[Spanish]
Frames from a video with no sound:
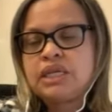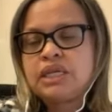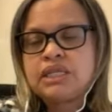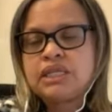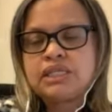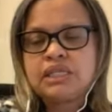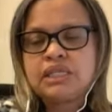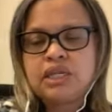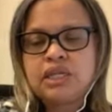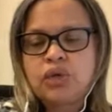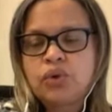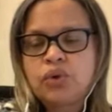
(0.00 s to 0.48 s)

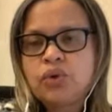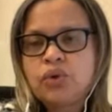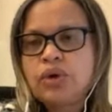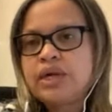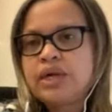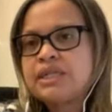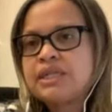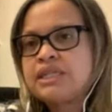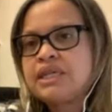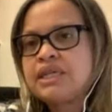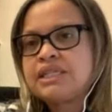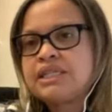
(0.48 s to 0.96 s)
Si no
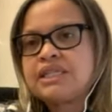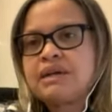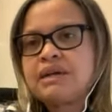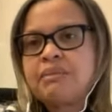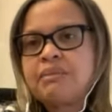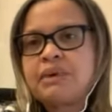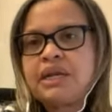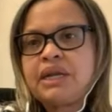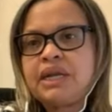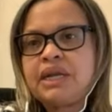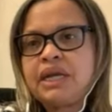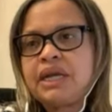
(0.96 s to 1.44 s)
es de esa
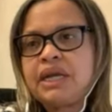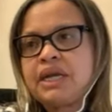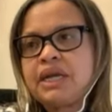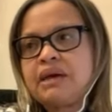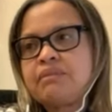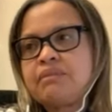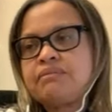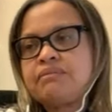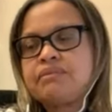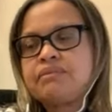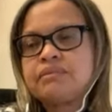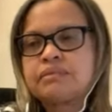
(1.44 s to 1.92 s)
manera
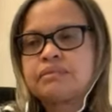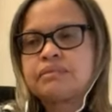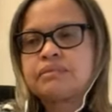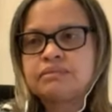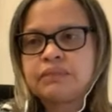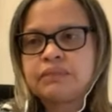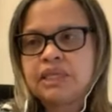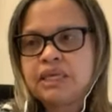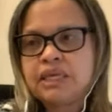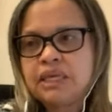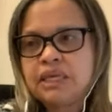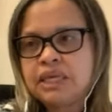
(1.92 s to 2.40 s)

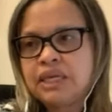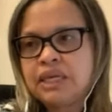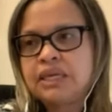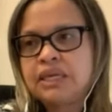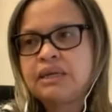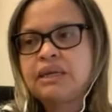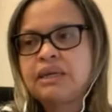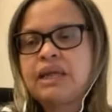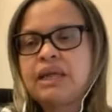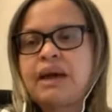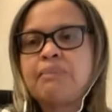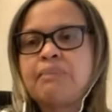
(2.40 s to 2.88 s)

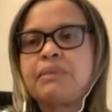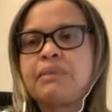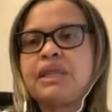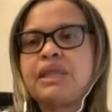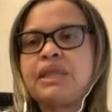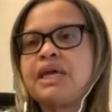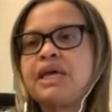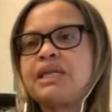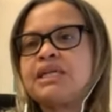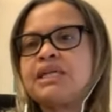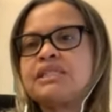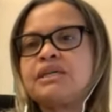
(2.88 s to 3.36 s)
y las
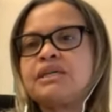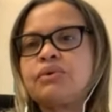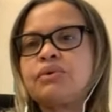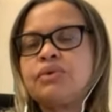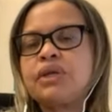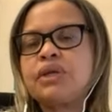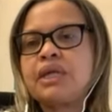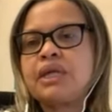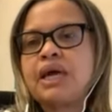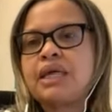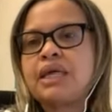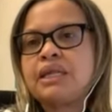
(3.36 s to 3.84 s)
medidas de
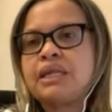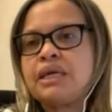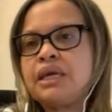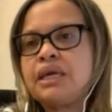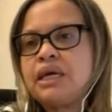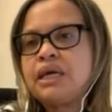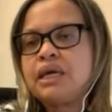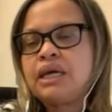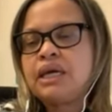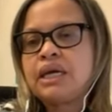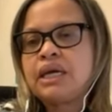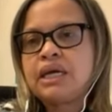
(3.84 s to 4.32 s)
seguridad,
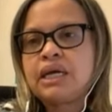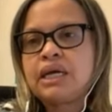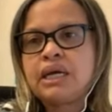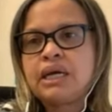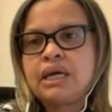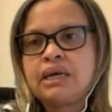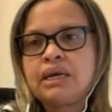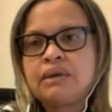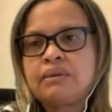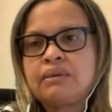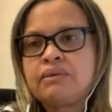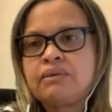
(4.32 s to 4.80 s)

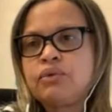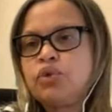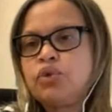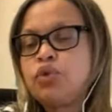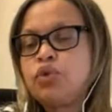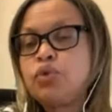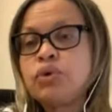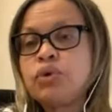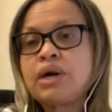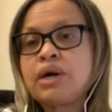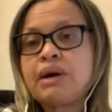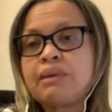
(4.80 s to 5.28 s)
eh,
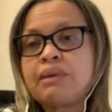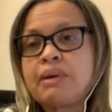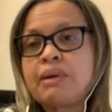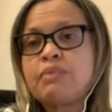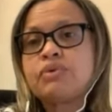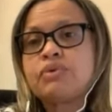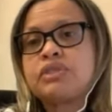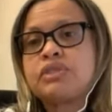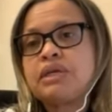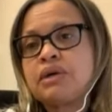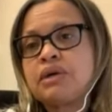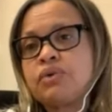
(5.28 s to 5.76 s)
nunca
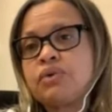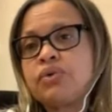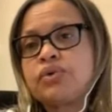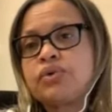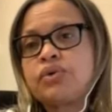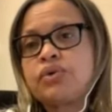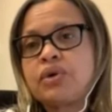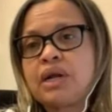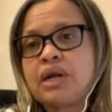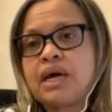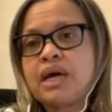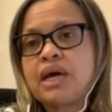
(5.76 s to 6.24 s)
vamos a
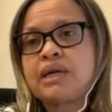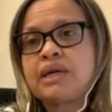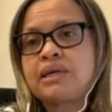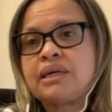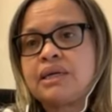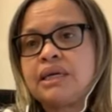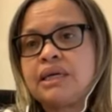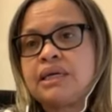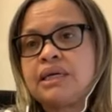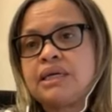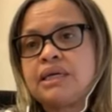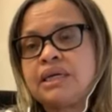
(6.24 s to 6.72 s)
controlar
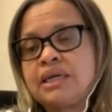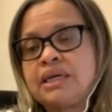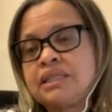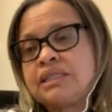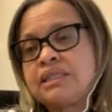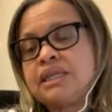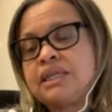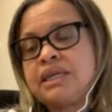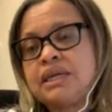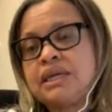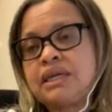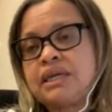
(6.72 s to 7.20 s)
eh,
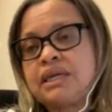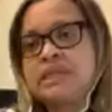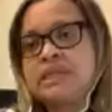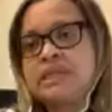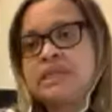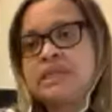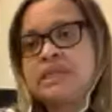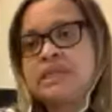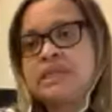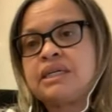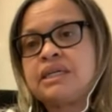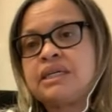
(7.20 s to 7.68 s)
este,
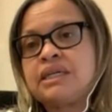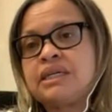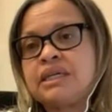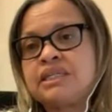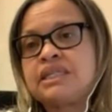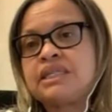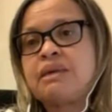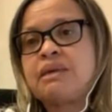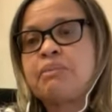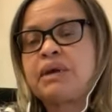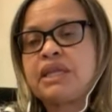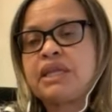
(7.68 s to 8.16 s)
esta
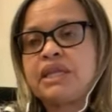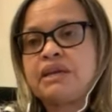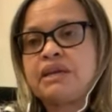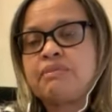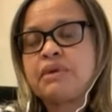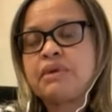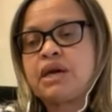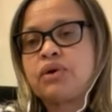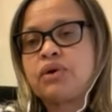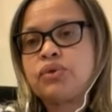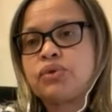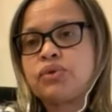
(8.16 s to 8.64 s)
pandemia en
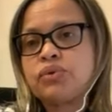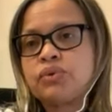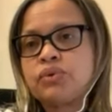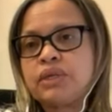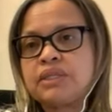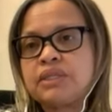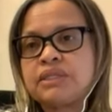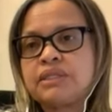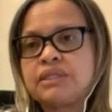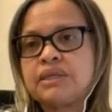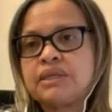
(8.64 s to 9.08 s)
Honduras.